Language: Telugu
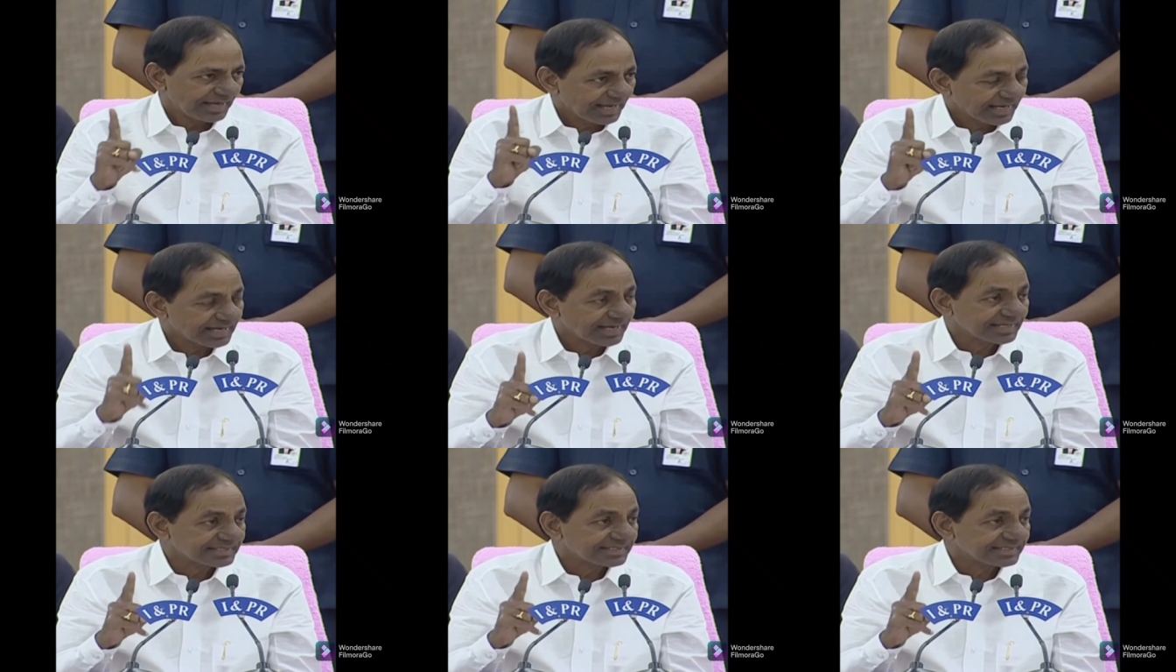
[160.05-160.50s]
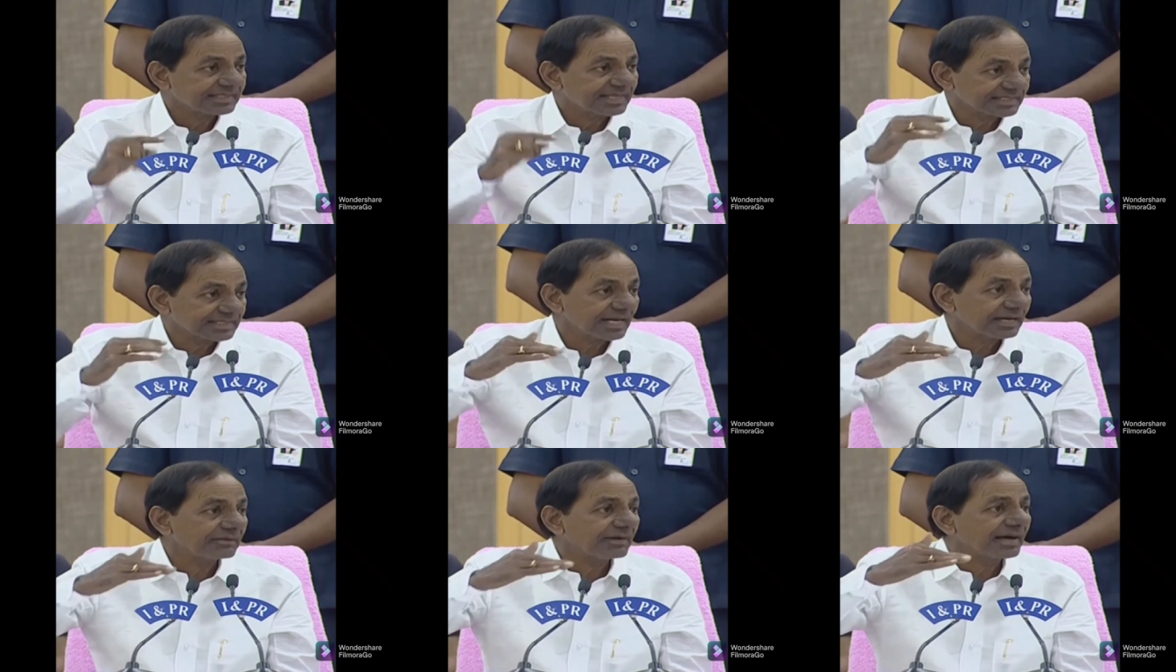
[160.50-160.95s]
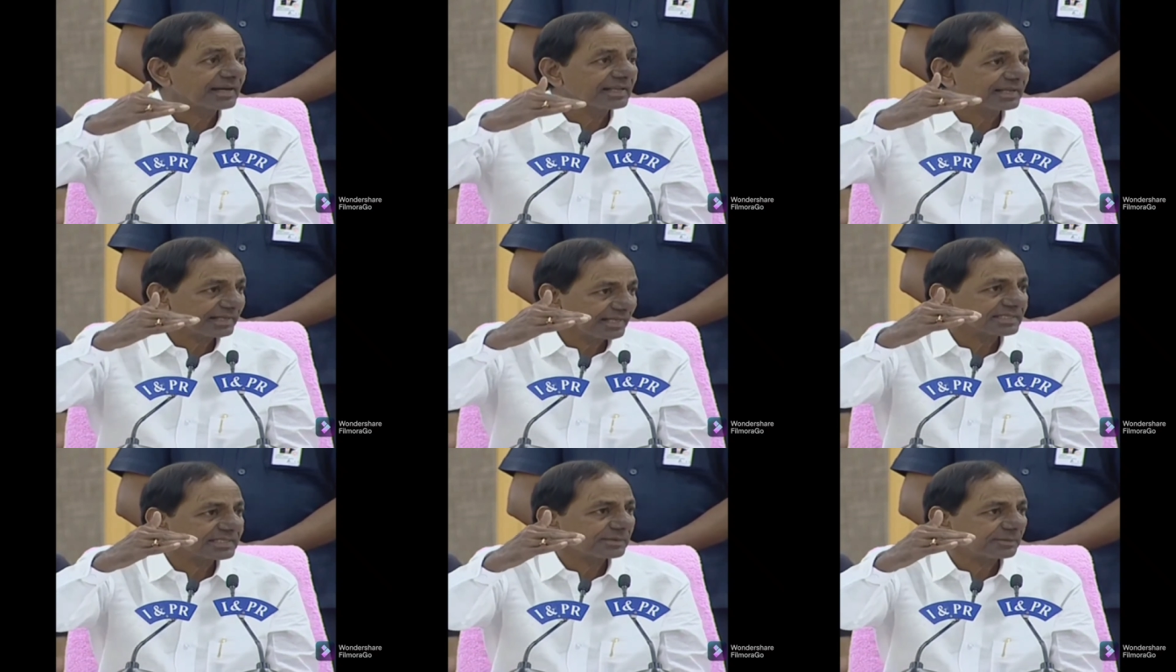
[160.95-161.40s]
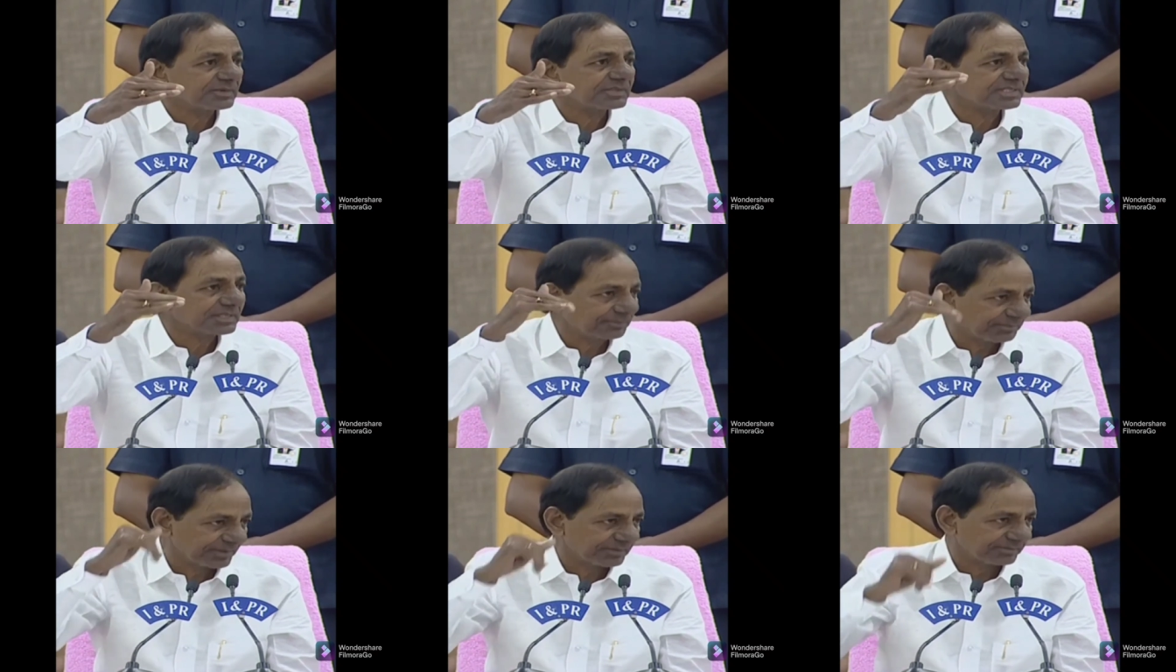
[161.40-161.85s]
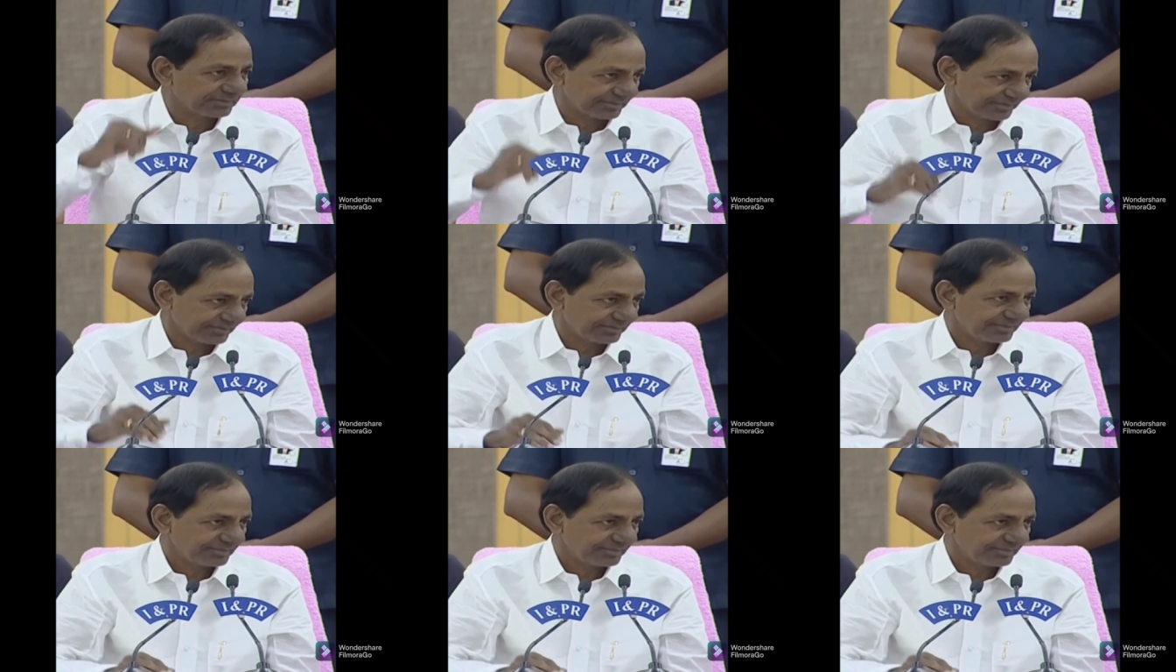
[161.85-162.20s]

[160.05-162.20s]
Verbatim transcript: ఆ లక్ష దశల వారీగా చేస్తామని చెప్పినాం